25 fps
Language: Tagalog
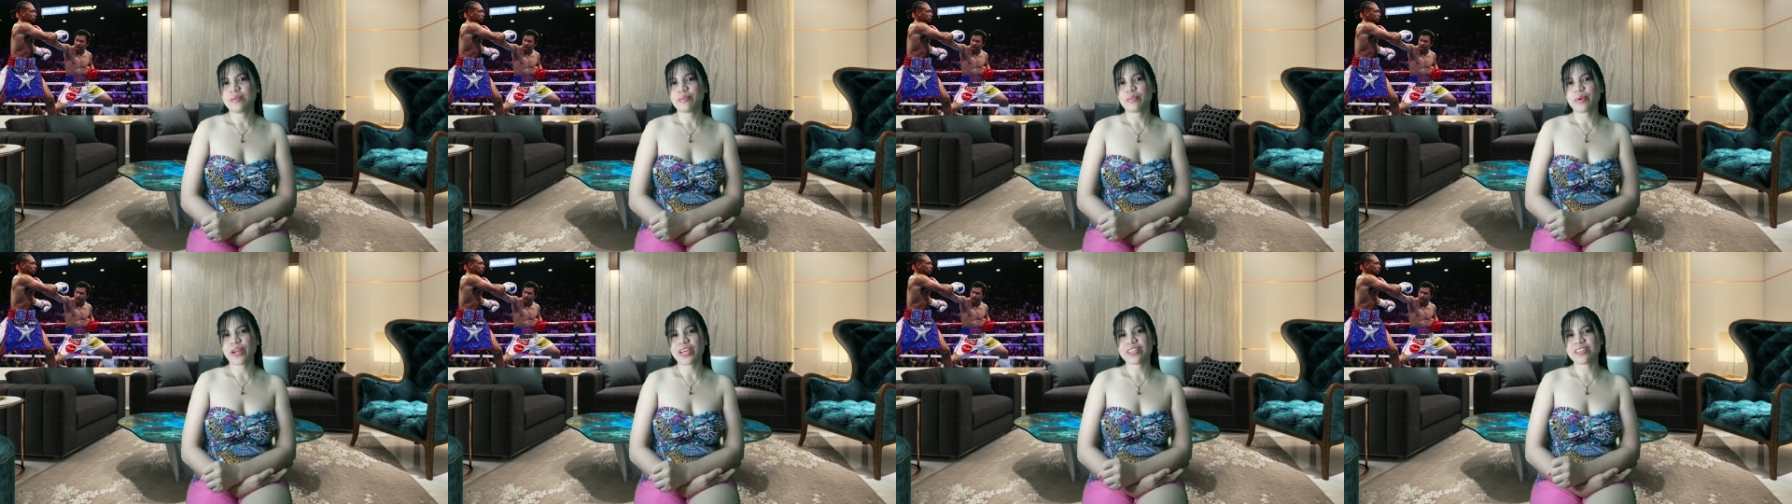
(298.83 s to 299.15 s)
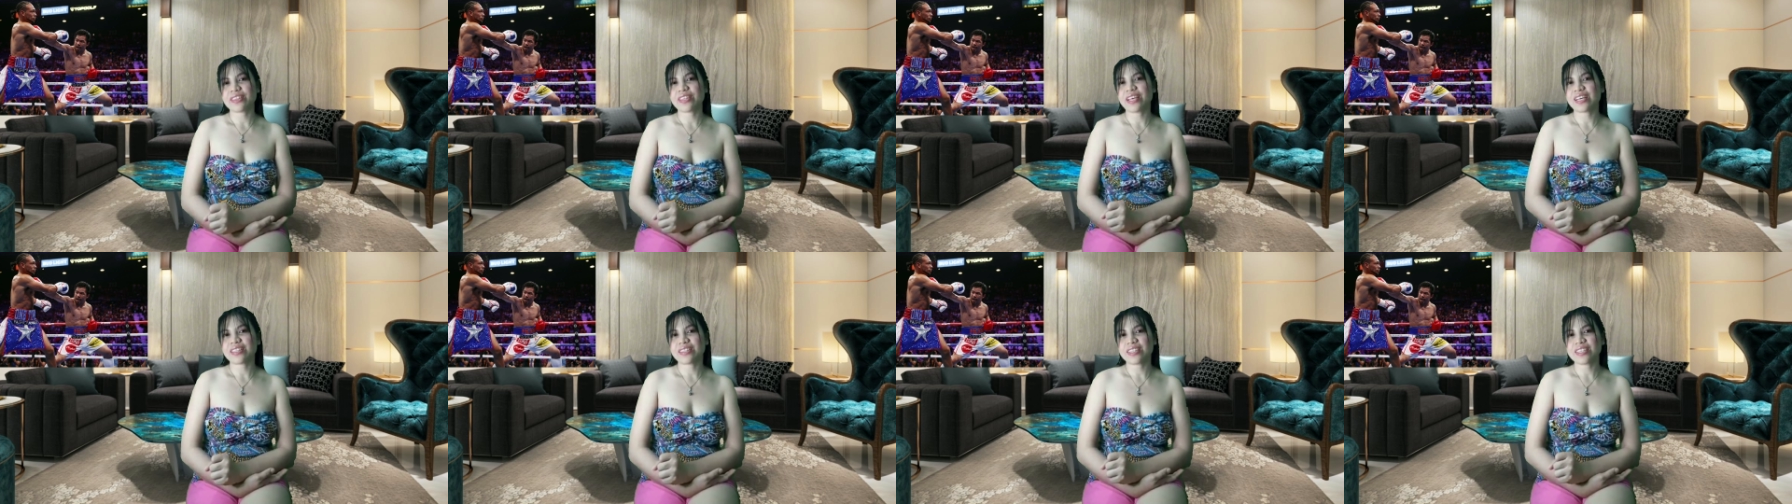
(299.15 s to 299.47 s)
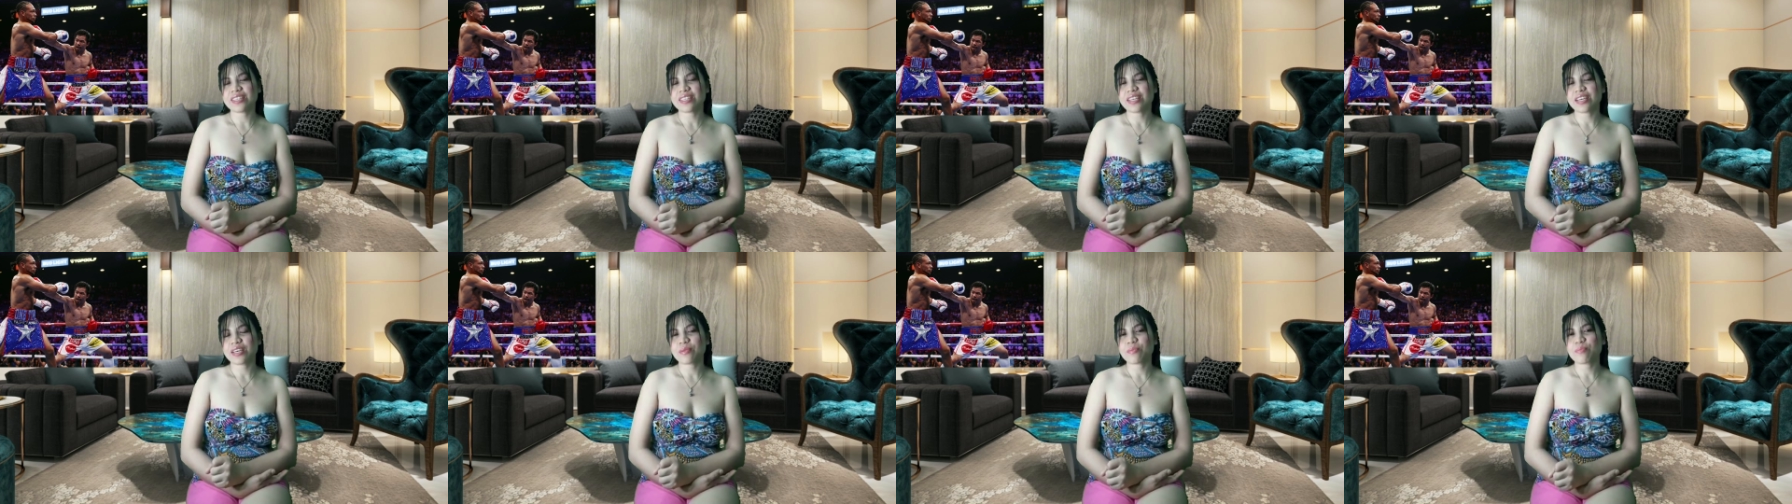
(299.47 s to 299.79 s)
pride
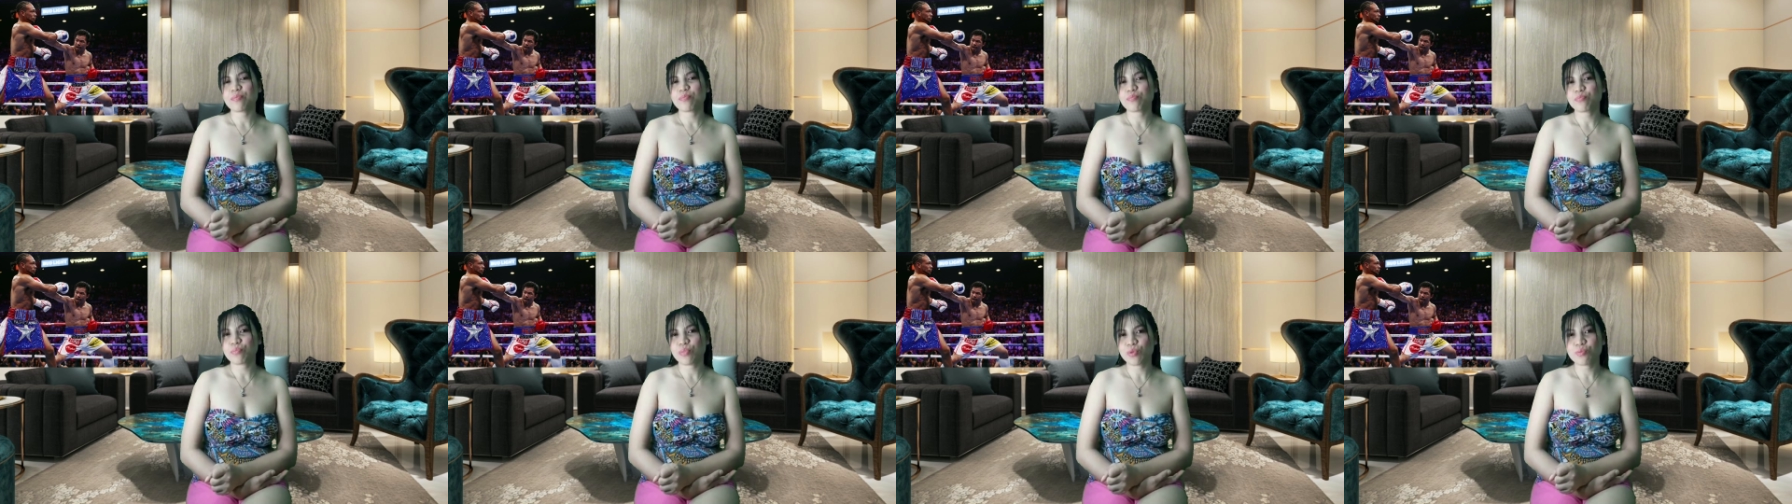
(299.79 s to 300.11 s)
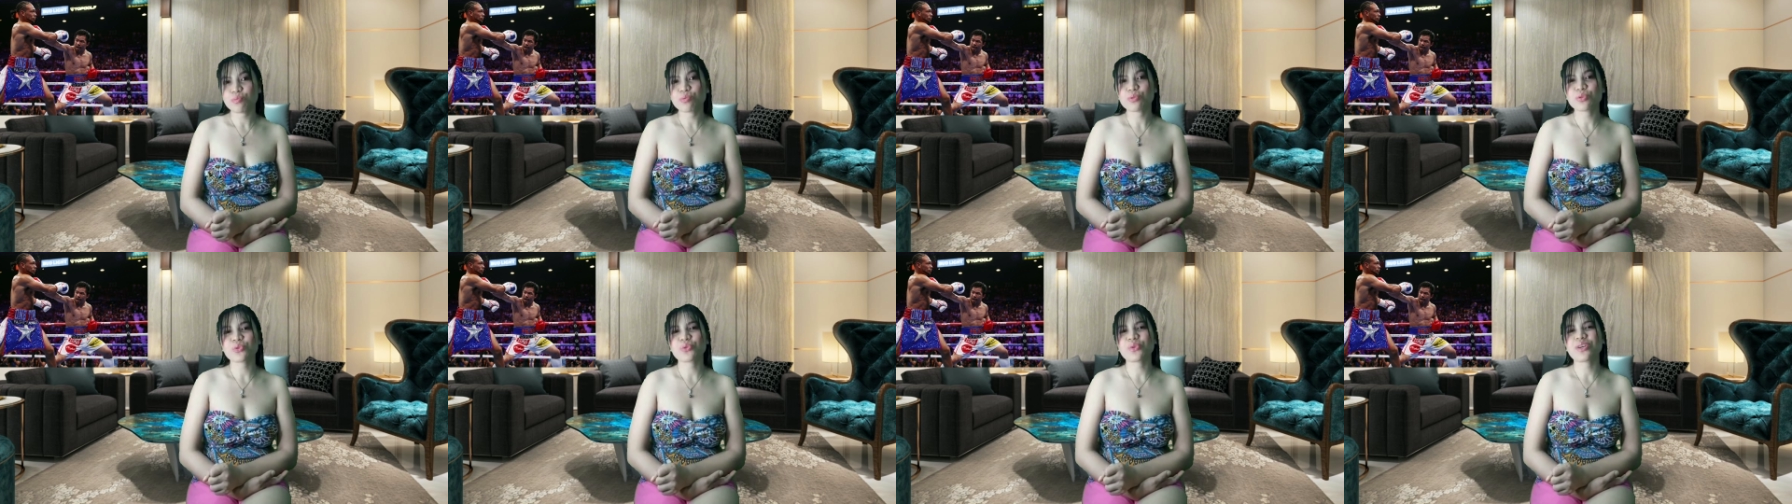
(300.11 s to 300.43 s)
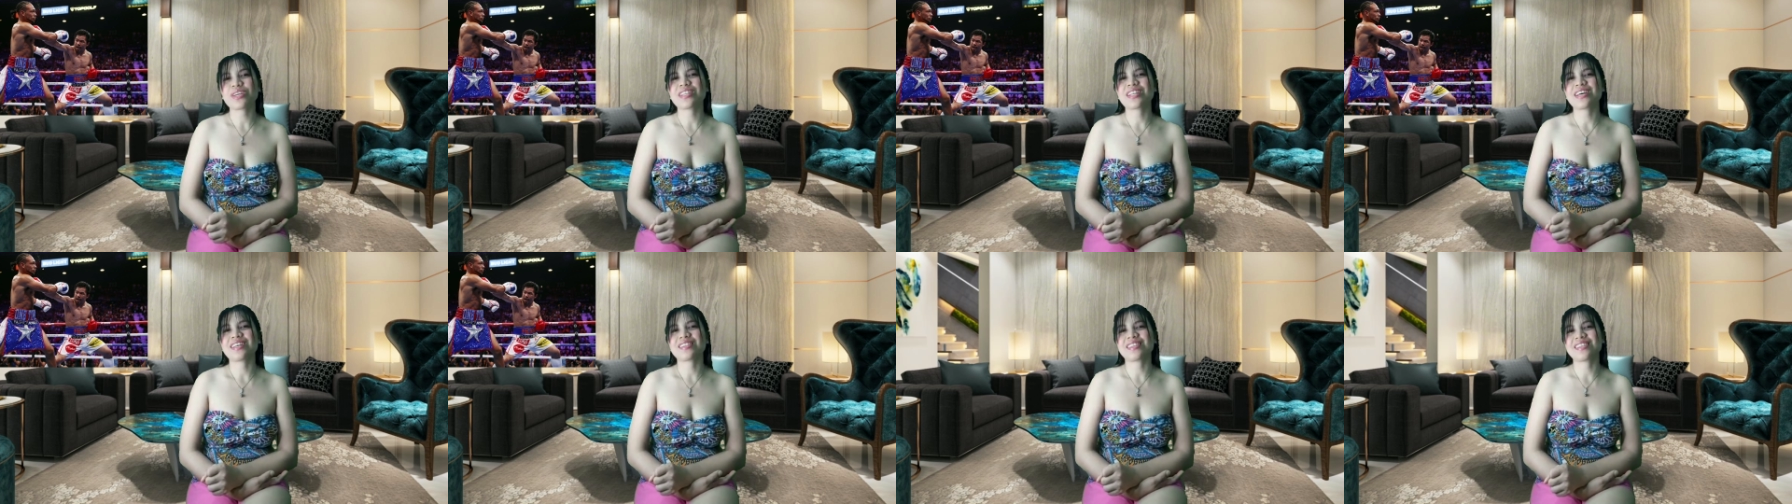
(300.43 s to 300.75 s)
natin yan,
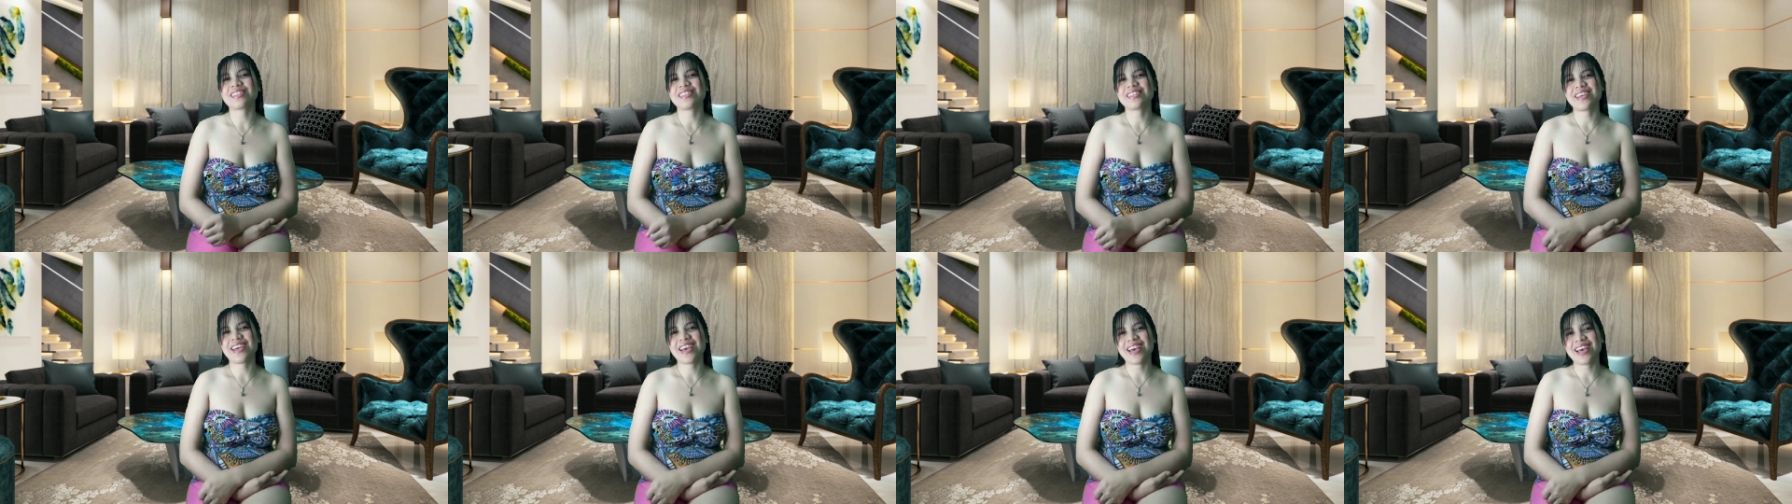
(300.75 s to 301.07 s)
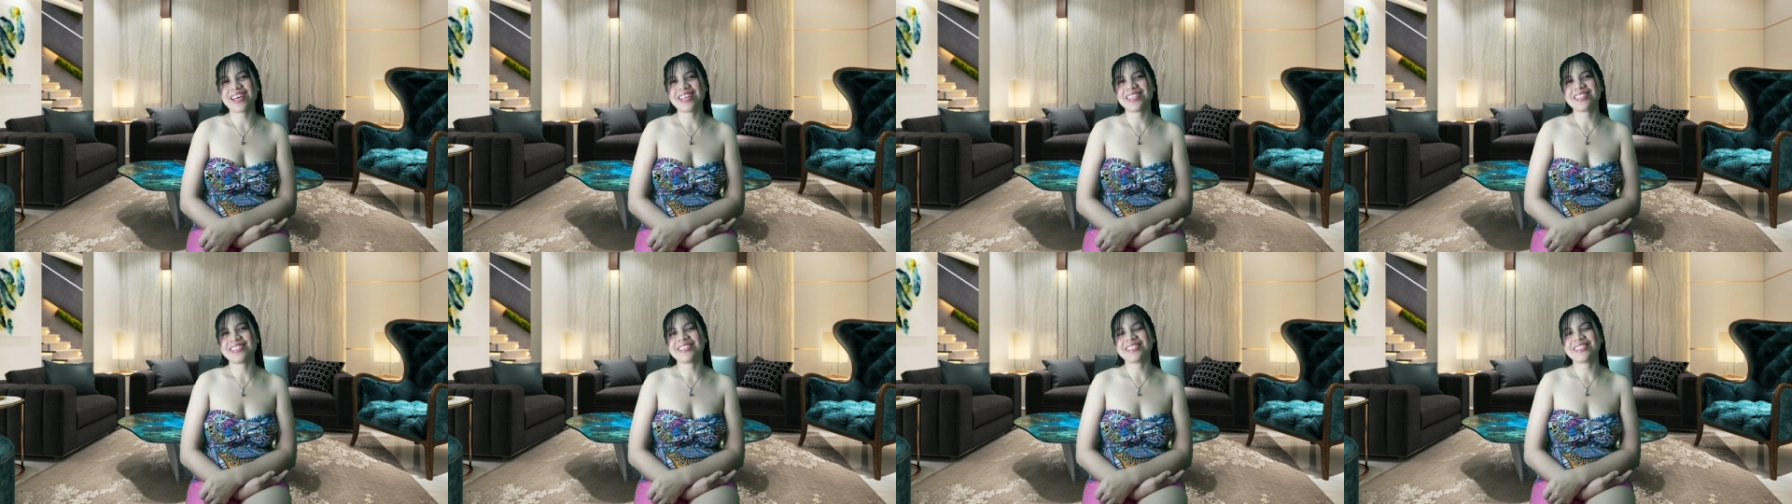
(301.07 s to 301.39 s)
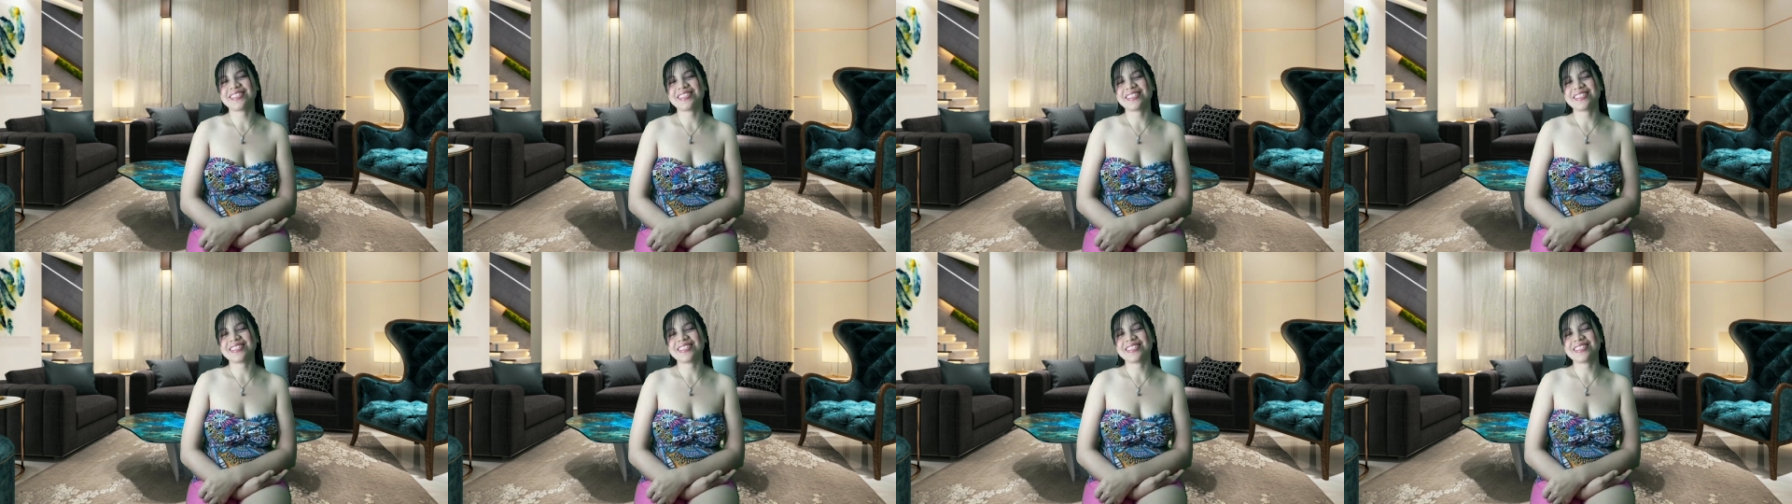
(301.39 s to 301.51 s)
pupusuan natin yan.